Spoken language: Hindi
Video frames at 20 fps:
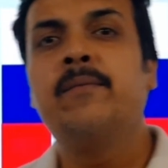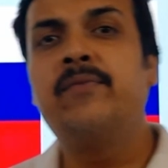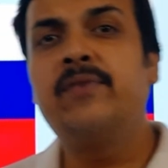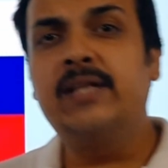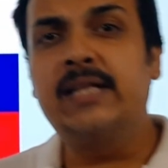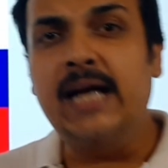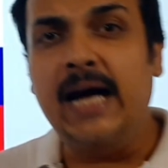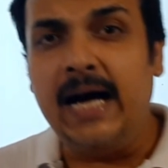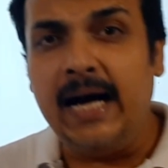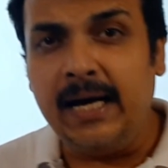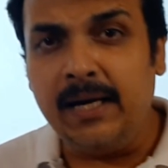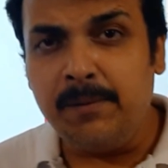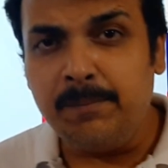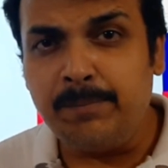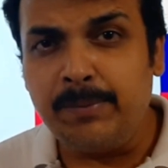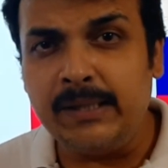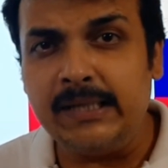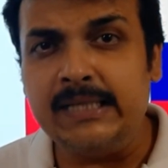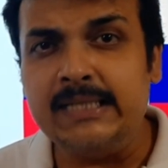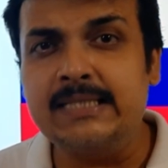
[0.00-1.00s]
विधान
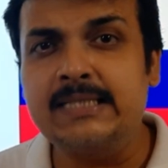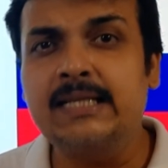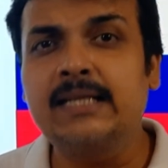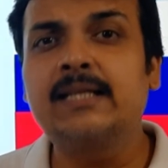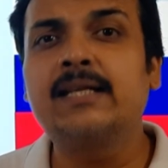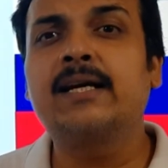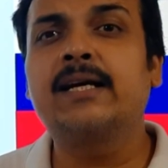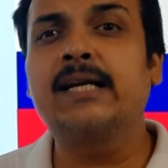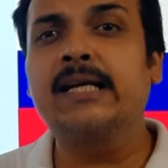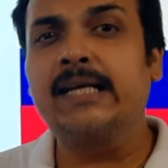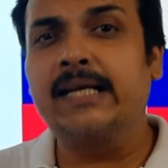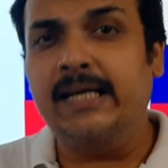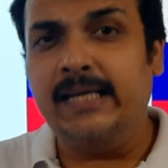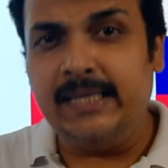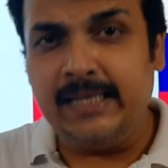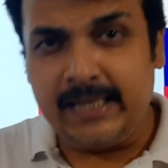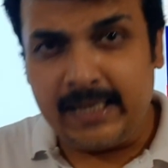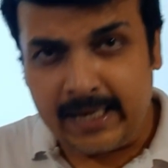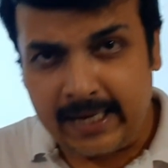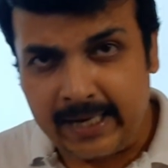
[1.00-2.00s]
परिषद अगर
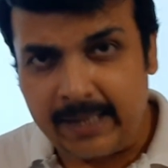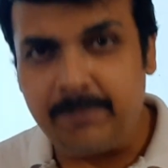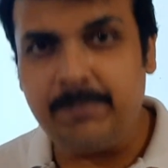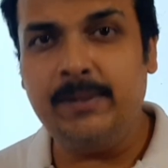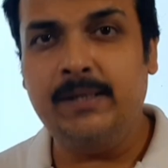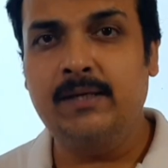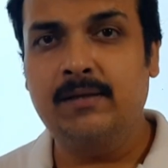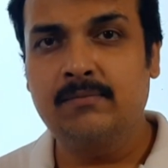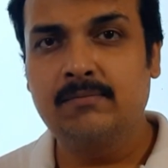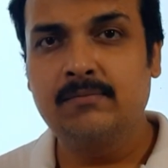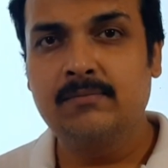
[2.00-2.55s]
कहीं है भी